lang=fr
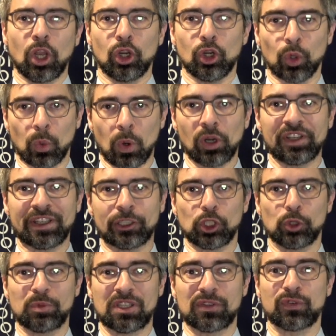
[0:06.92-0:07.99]
Le World
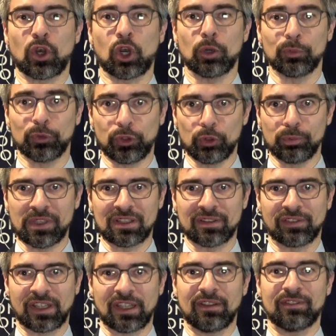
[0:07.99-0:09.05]
Economic Forum
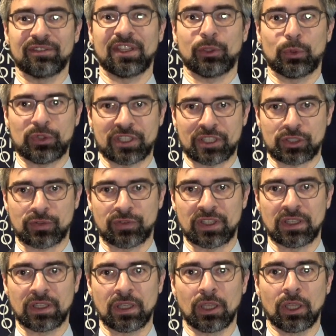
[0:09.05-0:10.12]
2020 vient de s'achever.